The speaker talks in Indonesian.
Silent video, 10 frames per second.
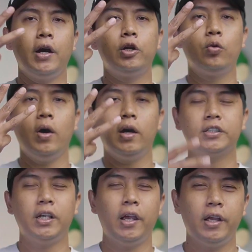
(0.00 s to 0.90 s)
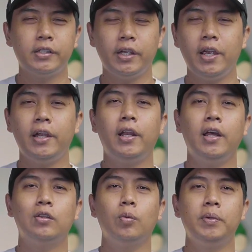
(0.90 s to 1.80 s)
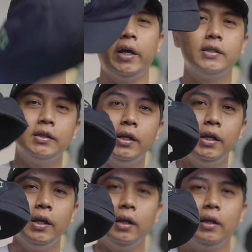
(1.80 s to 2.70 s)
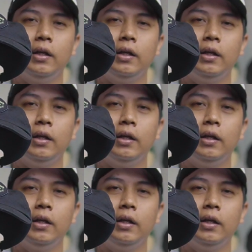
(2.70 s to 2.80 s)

yang kedua kesayangan saya adalah topi saya sendiri.